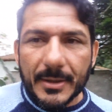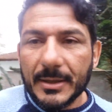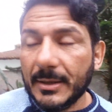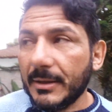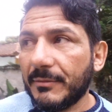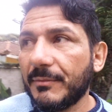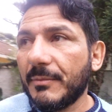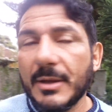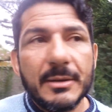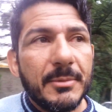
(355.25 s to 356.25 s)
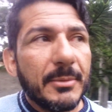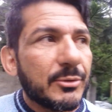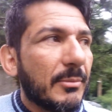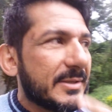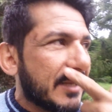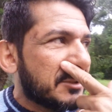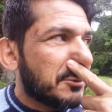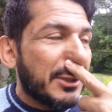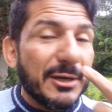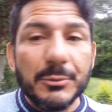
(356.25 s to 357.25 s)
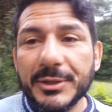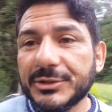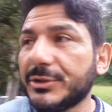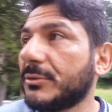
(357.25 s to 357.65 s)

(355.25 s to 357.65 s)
ele, ele me mandou uma mensagem ontem à noite.